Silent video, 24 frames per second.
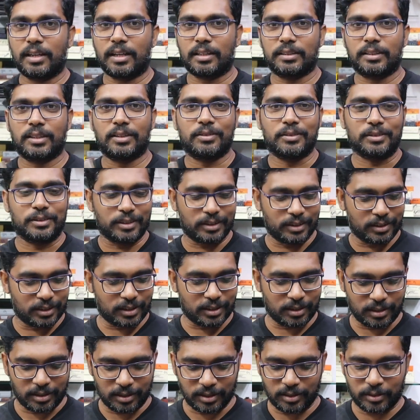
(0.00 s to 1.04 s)
இருக்குது அதுதான் வந்து
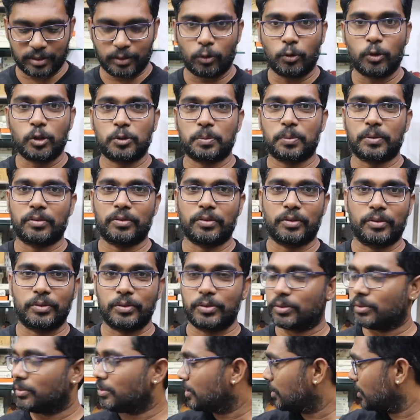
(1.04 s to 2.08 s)
நான் நோட்டீஸ் பண்ண வேண்டிய
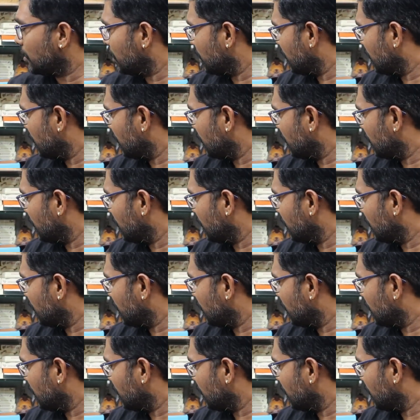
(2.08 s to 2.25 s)
விஷயம்